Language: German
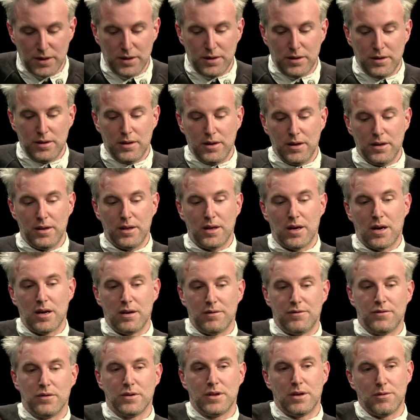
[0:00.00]
in,
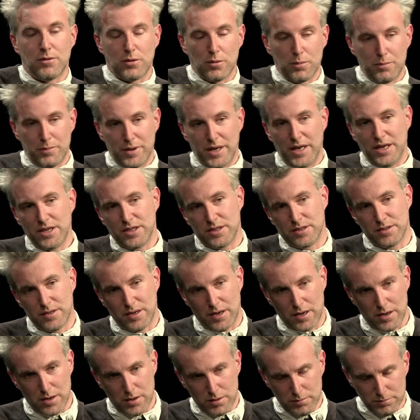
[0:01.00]
innerhalb von
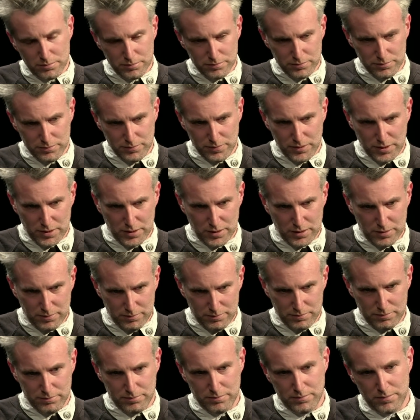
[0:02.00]
europäischen Raum,
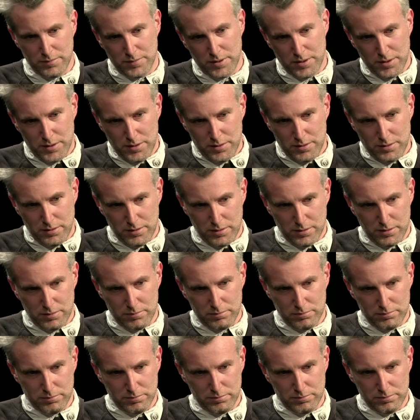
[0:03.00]
ähm,
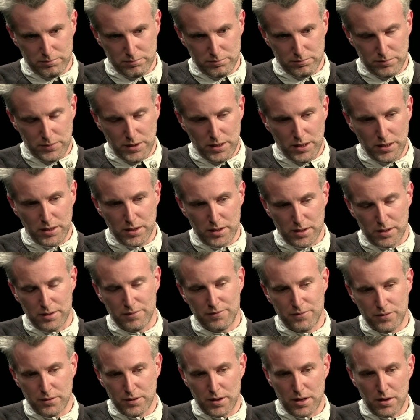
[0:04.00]
ähm,
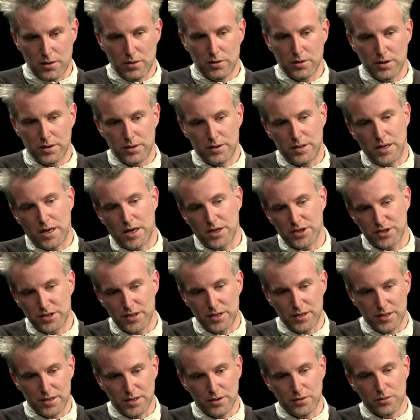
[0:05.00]
innerhalb von auch
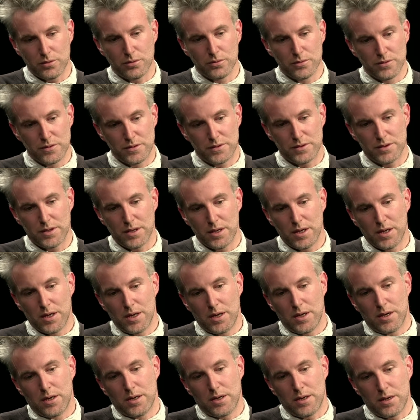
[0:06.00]
darstellender Kunst
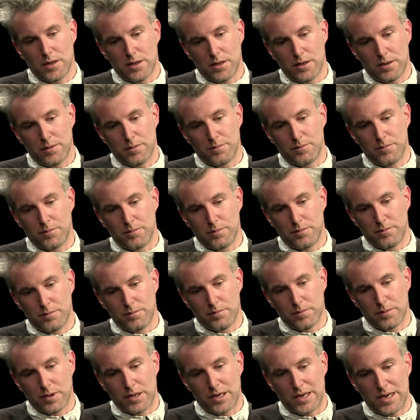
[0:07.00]
äh,
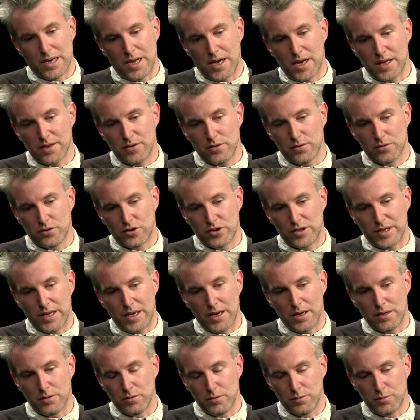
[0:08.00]

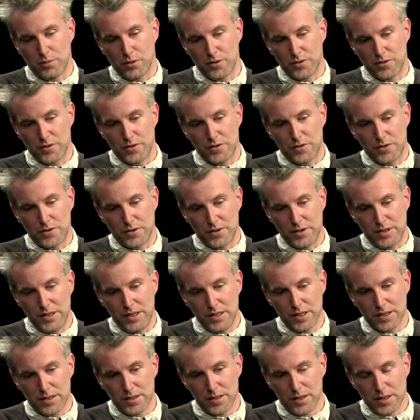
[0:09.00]
klarzustellen und
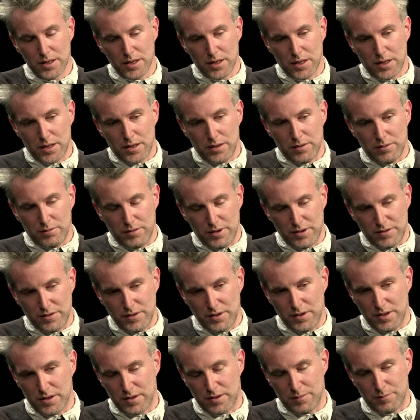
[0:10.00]
positionieren. Wir
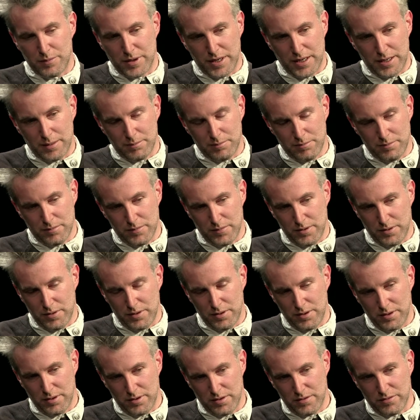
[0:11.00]
sind jetzt bei
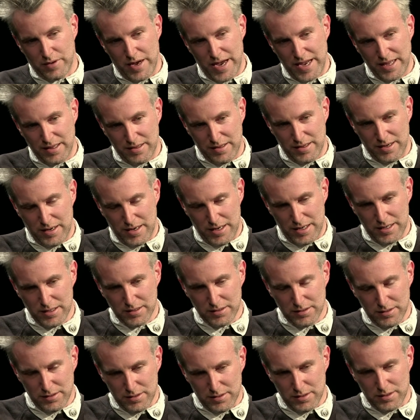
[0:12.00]
zwei
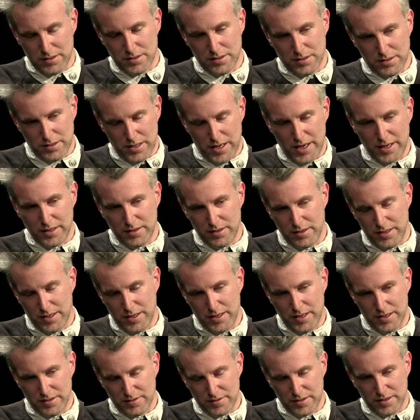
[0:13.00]
Teilen. Äh, ein
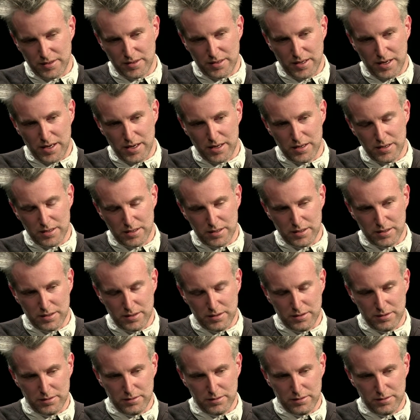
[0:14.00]
erster Teil äh,